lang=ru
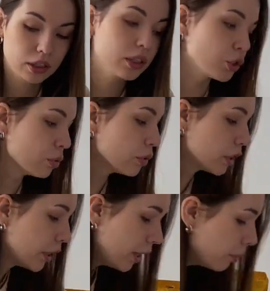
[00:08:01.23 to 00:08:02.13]
Так что
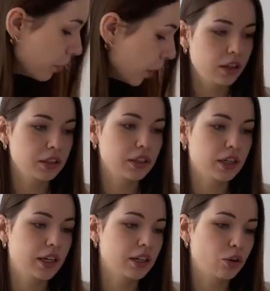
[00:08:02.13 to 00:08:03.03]
вот крем. Это
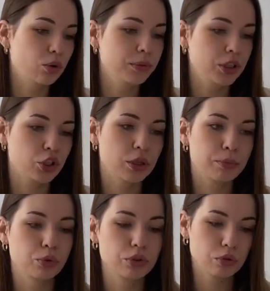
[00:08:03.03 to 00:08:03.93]
огромный
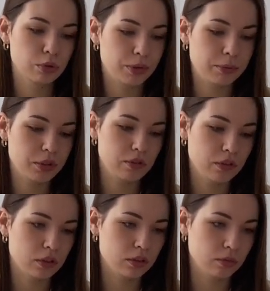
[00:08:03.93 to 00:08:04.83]
шампунь, он прям
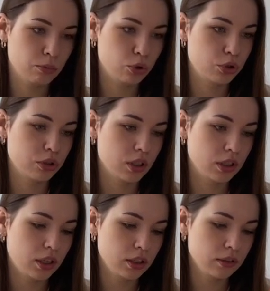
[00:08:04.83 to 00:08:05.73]
действительно больше
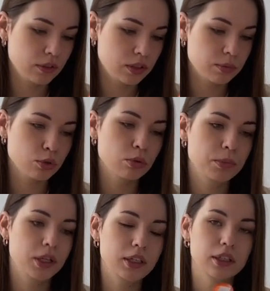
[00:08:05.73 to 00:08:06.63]
стандартного, 700
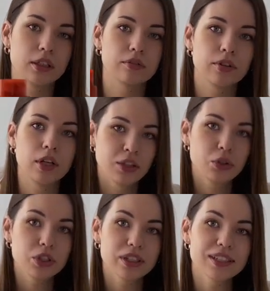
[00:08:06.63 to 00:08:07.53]
миллилитров.
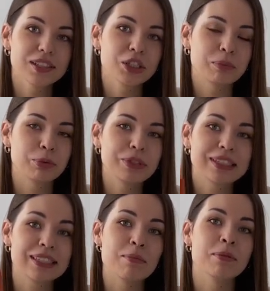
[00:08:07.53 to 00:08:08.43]
Очень классный шампунь, на
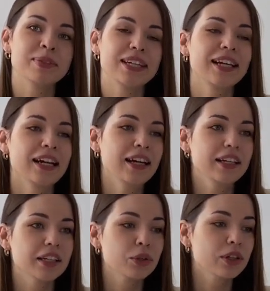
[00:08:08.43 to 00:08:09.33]
самом деле
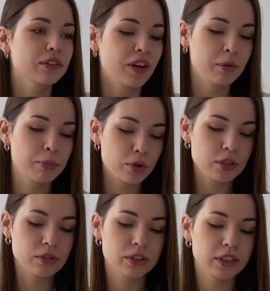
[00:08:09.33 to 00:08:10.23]
я долгое время
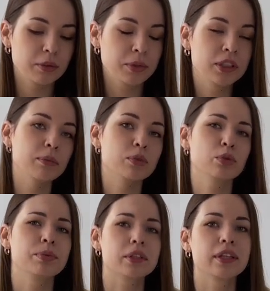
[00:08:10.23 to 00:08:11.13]
пользовалась какими-то там
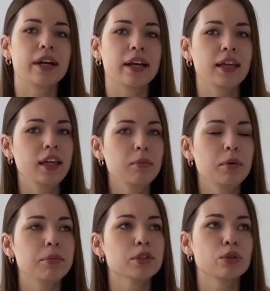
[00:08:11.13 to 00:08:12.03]
супер дорогими,
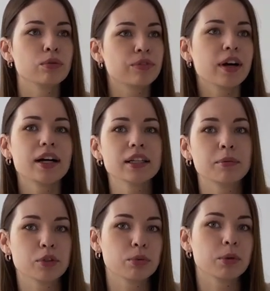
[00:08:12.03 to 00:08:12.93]

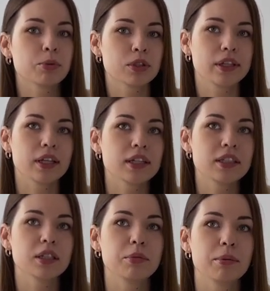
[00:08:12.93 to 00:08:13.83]
бессульфатами, особенно после
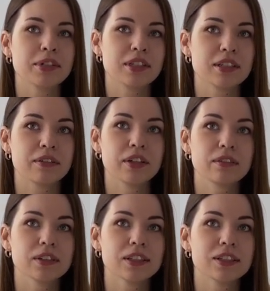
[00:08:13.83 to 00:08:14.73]
кератина мне мастер советовала.